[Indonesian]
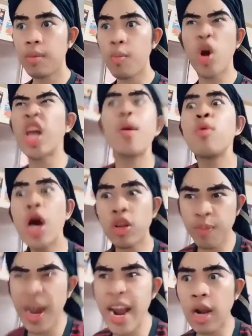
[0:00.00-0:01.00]
pokoknya kamu
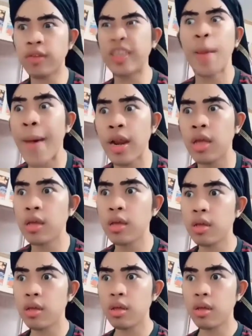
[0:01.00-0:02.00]
harus begadang setiap hari
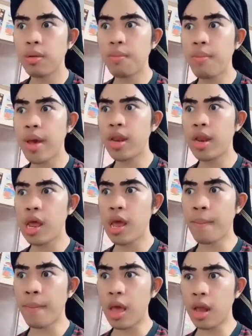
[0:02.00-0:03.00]
main
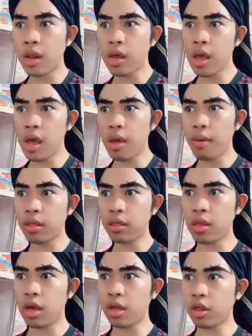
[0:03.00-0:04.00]
ML ke,
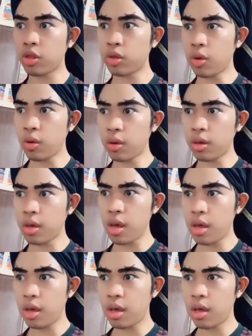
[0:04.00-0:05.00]
TikTok
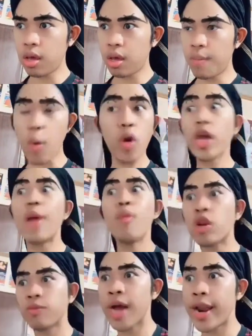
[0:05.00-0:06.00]
ke, pokoknya kamu
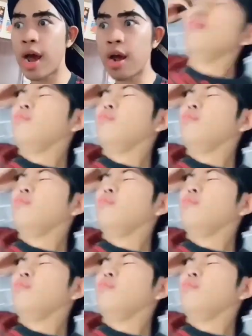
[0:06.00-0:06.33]
harus begadang